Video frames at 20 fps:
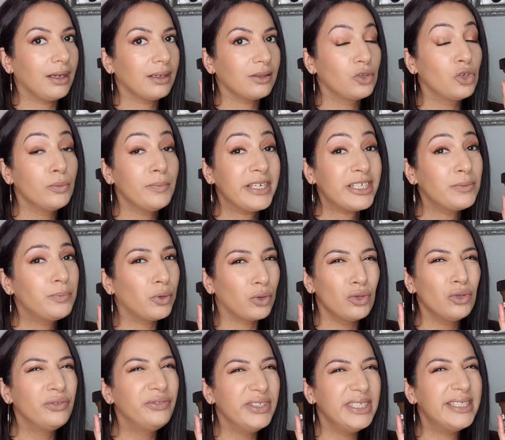gommage pour
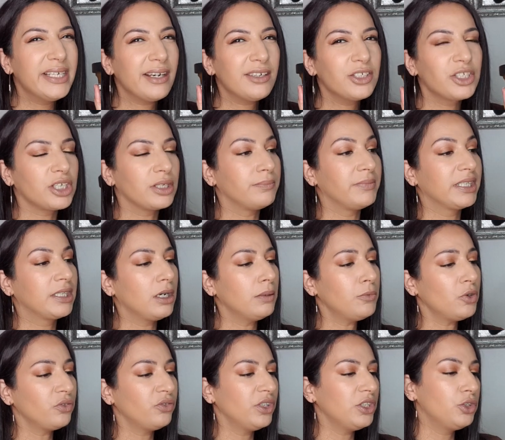le visage. Mais
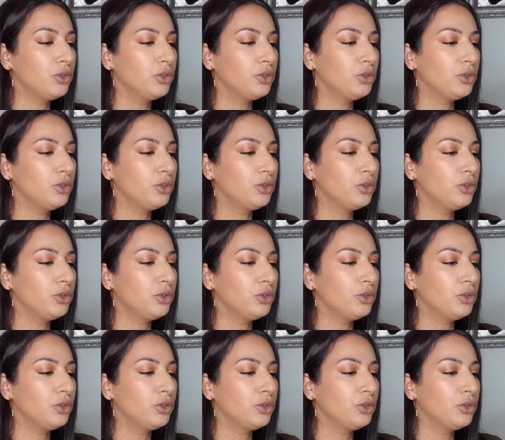comme en fait